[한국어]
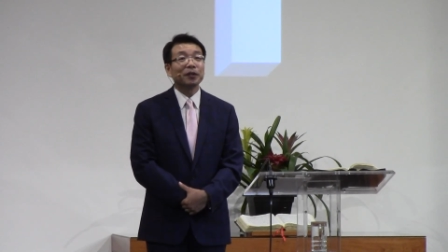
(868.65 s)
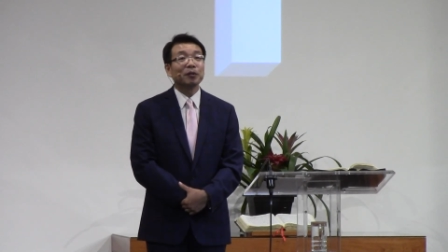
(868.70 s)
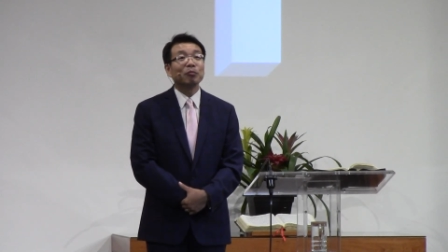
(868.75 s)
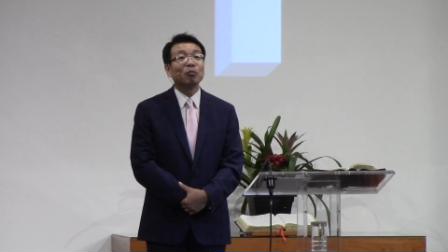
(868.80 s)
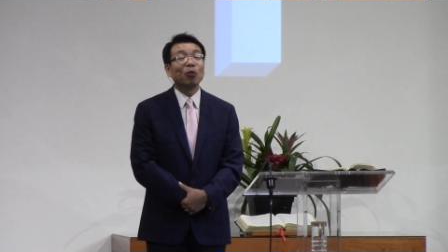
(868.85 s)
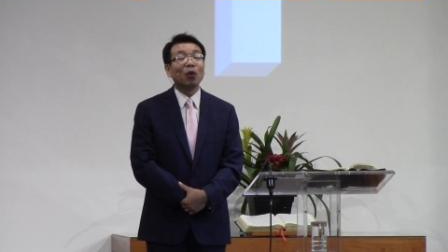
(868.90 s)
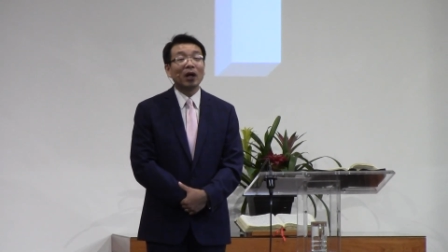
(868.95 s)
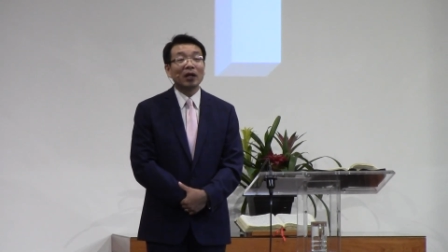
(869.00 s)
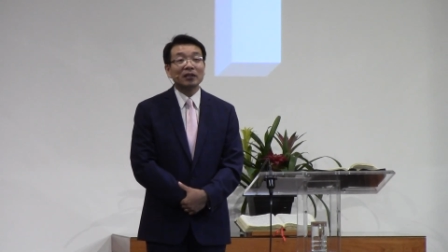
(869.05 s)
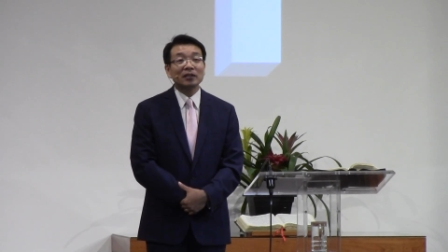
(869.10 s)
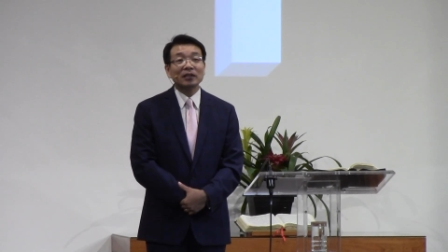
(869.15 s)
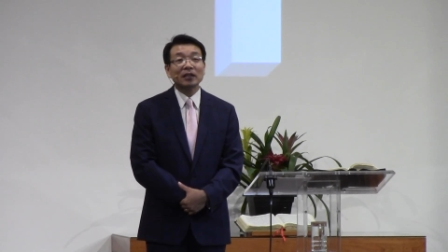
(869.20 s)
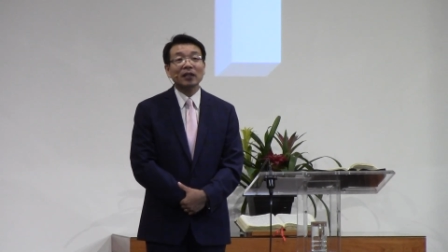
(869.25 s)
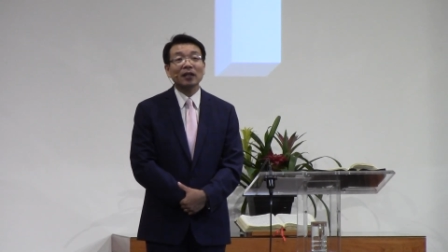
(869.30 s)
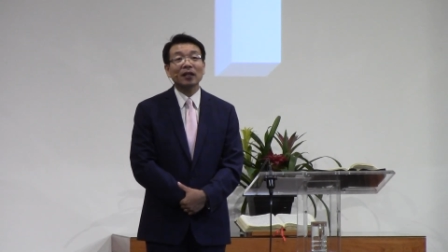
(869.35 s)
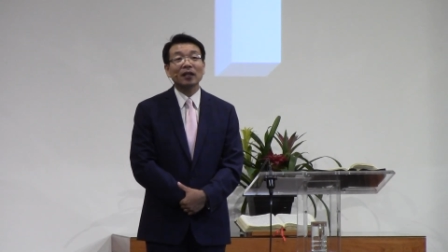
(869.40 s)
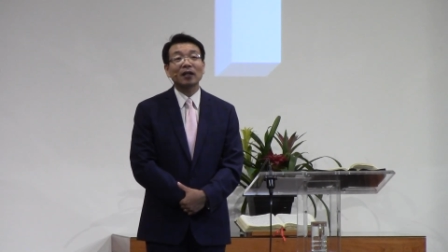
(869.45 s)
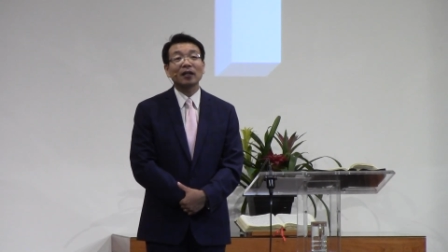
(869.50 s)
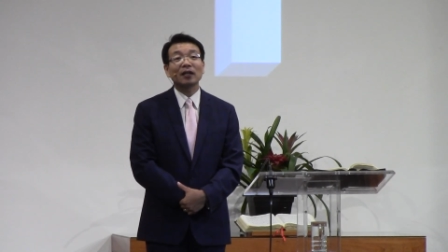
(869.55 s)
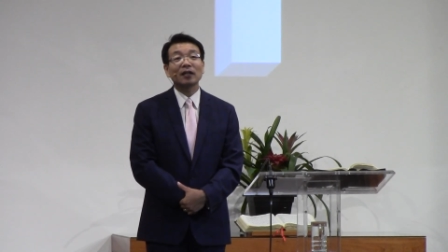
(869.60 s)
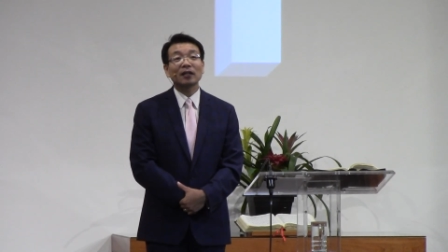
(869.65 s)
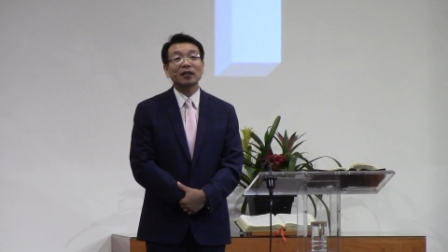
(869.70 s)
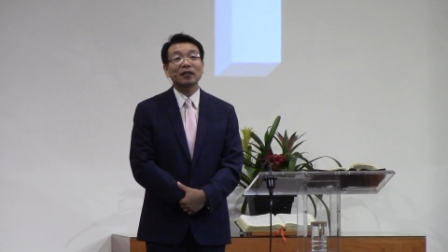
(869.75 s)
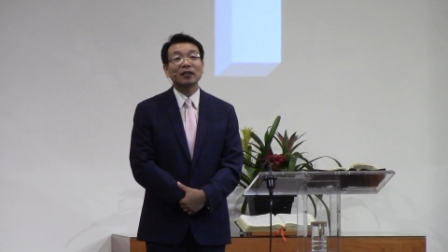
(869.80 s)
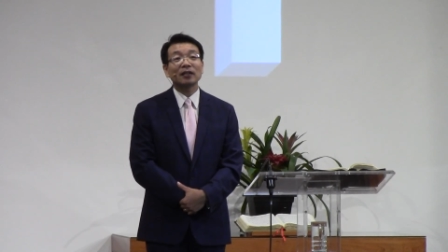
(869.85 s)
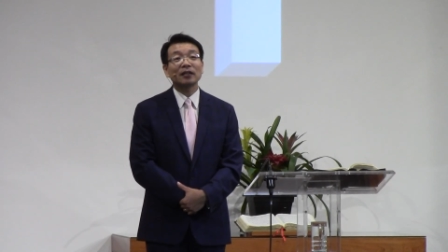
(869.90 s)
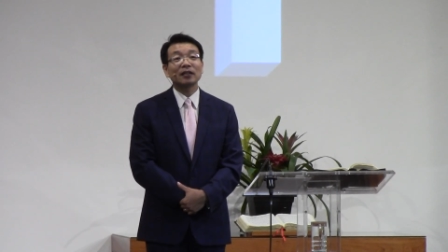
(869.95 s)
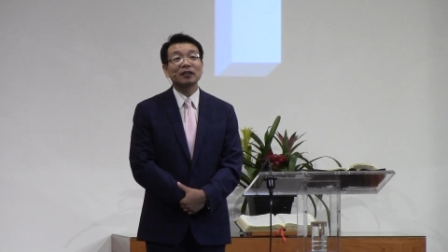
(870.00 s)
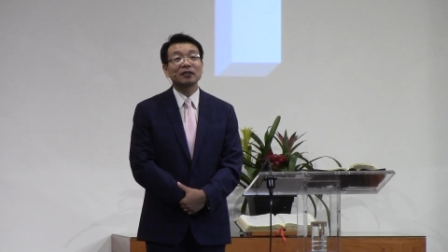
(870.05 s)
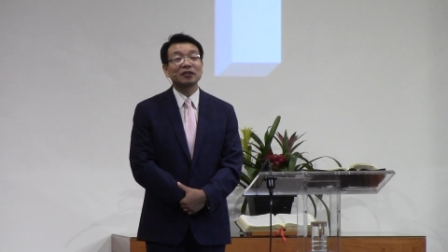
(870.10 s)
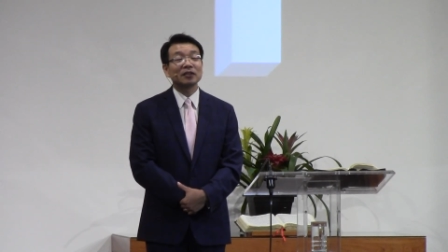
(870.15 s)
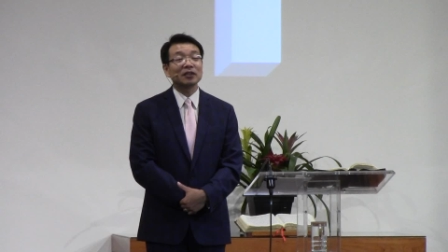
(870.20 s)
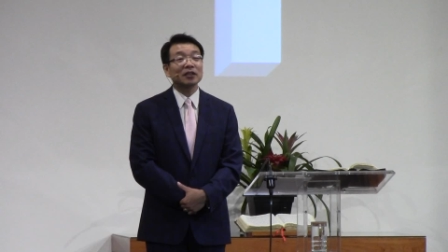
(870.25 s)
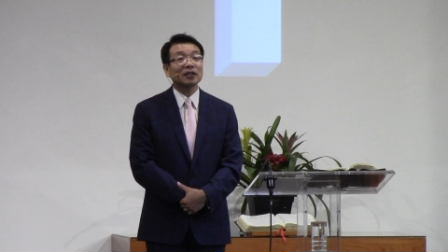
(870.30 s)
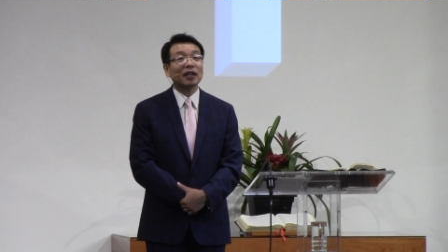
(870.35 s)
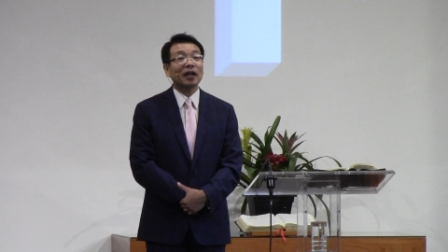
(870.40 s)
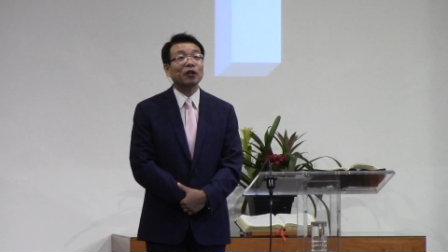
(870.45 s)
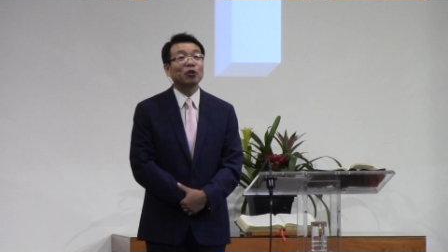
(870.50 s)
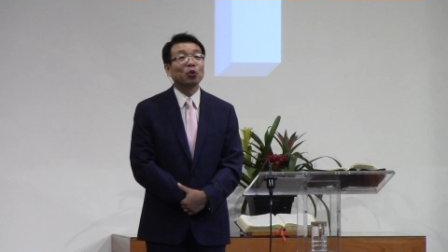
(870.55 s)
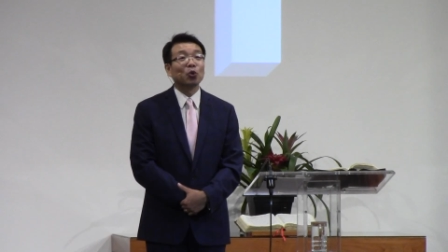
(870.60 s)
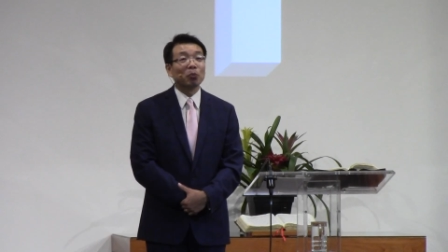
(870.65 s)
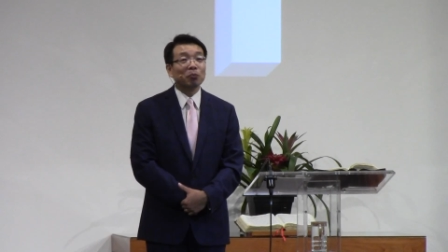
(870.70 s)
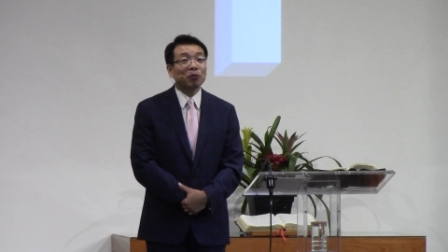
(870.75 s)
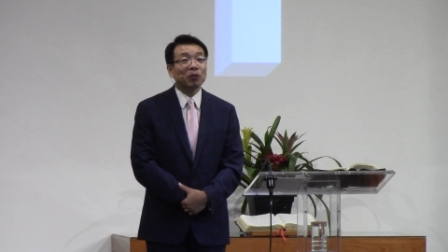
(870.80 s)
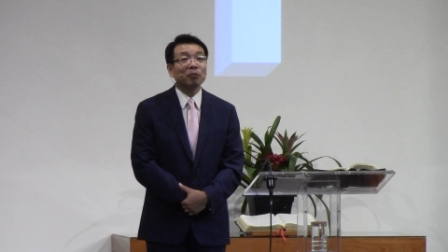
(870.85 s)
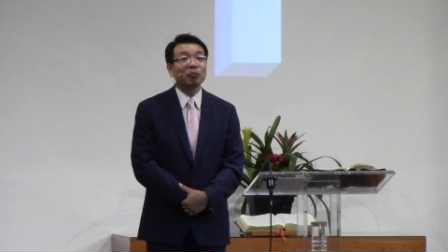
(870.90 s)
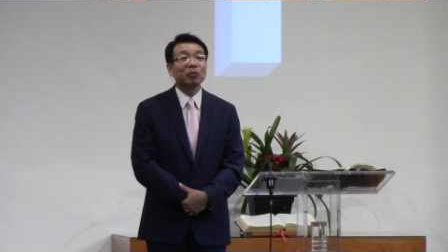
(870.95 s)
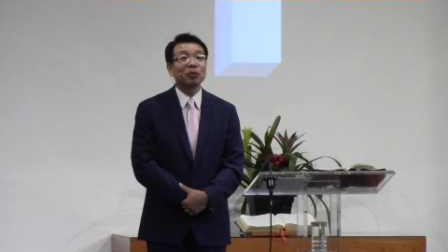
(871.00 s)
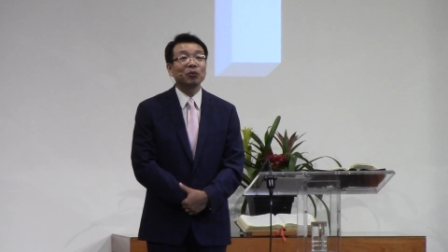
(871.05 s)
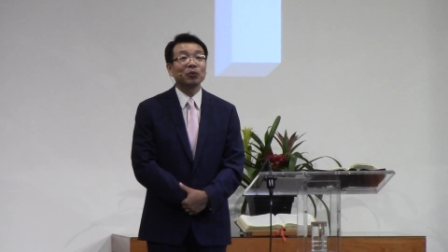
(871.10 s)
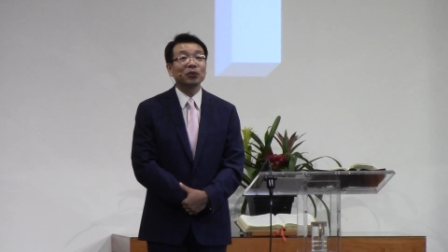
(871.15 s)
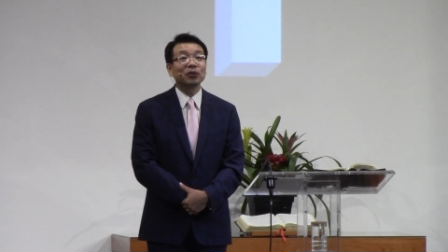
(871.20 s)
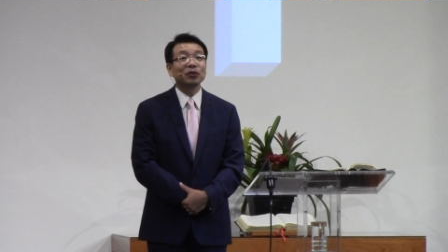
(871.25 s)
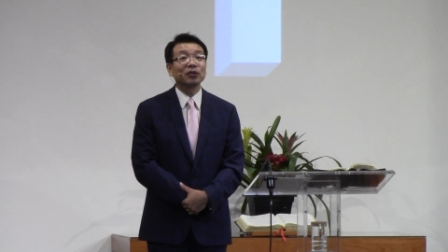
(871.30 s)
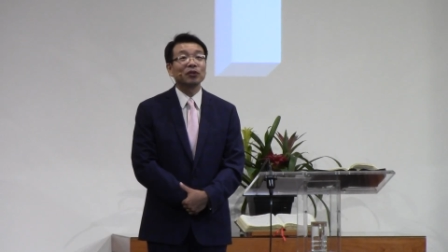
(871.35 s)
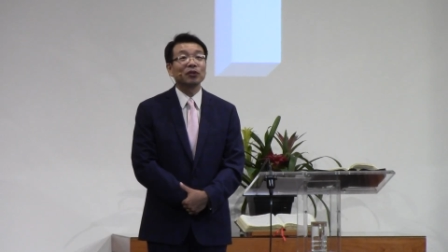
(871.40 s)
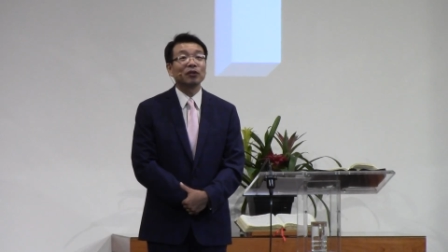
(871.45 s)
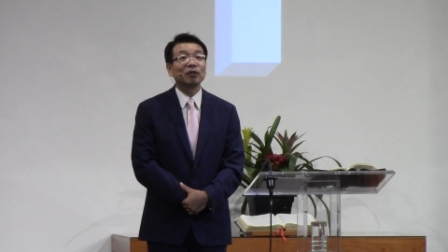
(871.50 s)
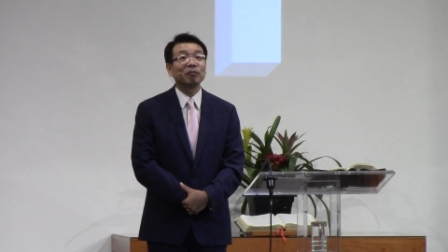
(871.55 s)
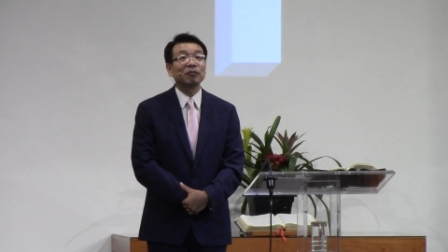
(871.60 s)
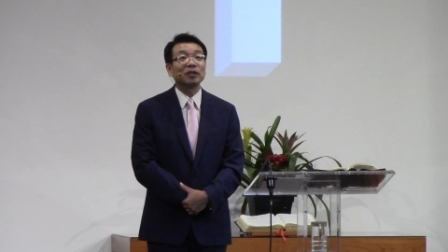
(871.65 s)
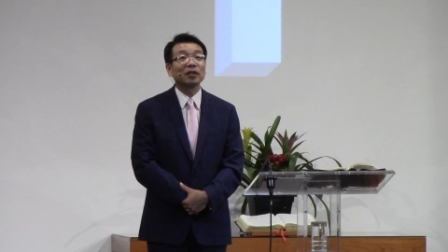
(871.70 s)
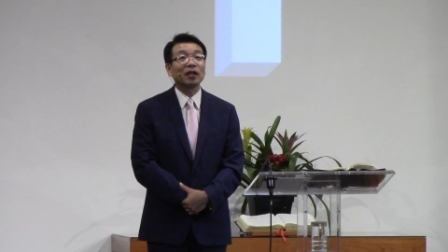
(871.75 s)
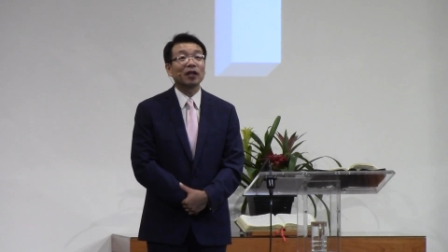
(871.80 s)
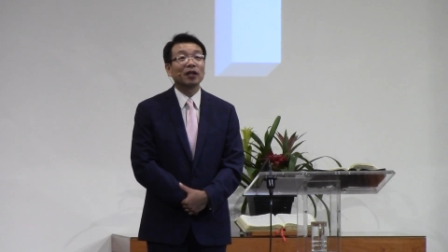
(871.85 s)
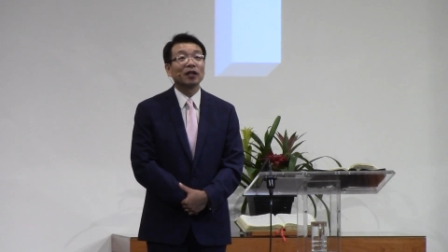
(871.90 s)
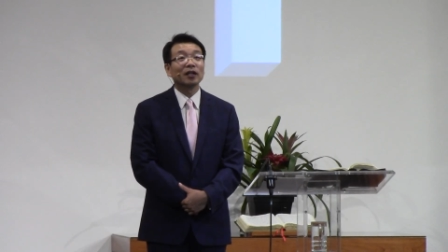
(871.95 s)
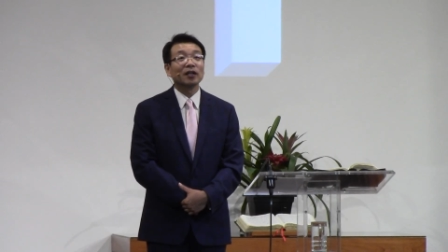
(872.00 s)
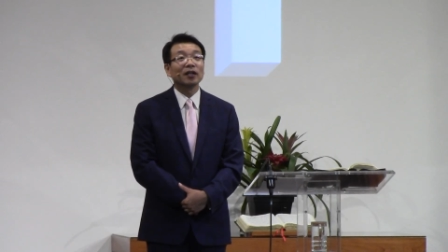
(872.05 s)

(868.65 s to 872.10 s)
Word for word: 뭐 하는가 아, 했더니 다 용변 보고 있는 겁니다.